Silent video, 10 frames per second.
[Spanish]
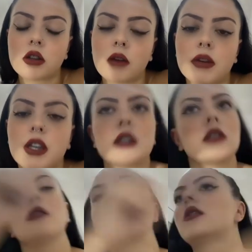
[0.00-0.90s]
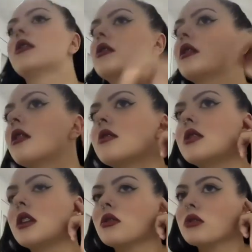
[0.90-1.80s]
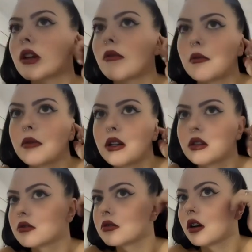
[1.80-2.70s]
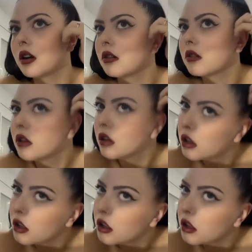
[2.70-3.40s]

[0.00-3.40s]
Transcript: O sea, a mí el, instinto en sí no estaba mal, o sea,